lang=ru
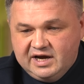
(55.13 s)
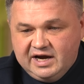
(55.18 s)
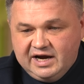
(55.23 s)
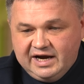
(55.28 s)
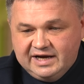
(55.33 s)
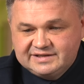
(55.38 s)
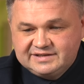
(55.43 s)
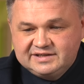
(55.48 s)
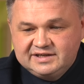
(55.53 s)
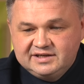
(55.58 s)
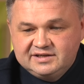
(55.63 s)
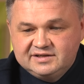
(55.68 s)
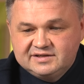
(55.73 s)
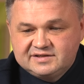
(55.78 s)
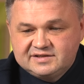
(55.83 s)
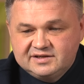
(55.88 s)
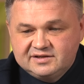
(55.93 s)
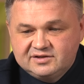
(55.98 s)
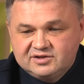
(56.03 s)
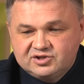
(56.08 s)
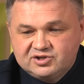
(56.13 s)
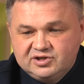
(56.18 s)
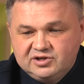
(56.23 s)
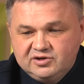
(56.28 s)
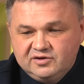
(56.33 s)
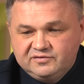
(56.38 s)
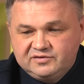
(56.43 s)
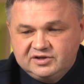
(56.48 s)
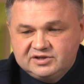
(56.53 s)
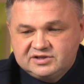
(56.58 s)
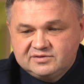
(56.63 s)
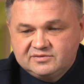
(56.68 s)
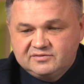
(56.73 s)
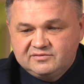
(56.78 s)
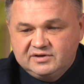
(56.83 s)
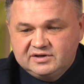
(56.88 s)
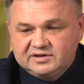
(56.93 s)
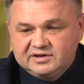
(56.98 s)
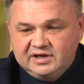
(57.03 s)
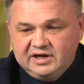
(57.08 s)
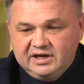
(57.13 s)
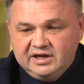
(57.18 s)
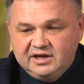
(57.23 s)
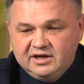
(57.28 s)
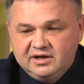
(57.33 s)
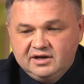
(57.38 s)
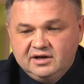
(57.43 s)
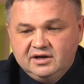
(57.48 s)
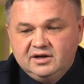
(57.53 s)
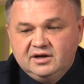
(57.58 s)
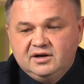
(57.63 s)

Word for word: а средний цен на жилье в третьем квартале –